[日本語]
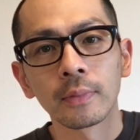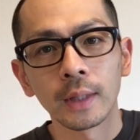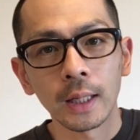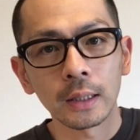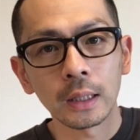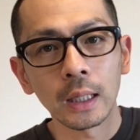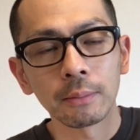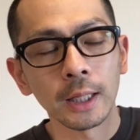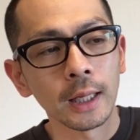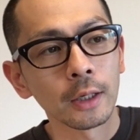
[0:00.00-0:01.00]
ね、
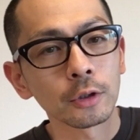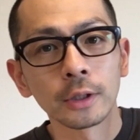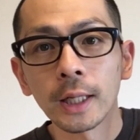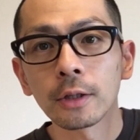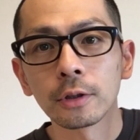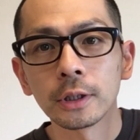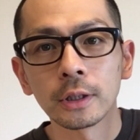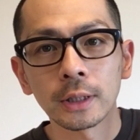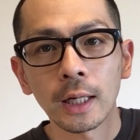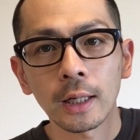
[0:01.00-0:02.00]
テレビでよくね、
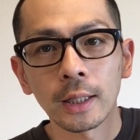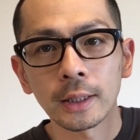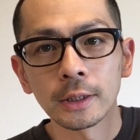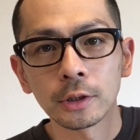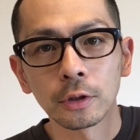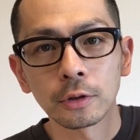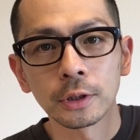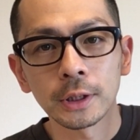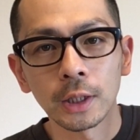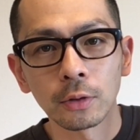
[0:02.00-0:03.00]
サッカー選手の
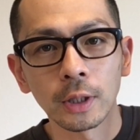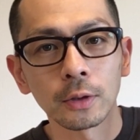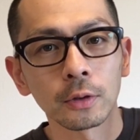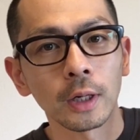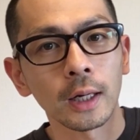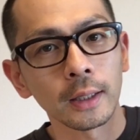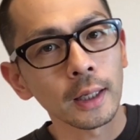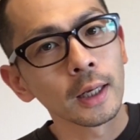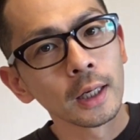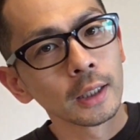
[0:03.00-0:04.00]
クリスチャン・ロナウドとかが
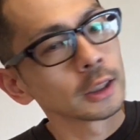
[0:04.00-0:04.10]
ね、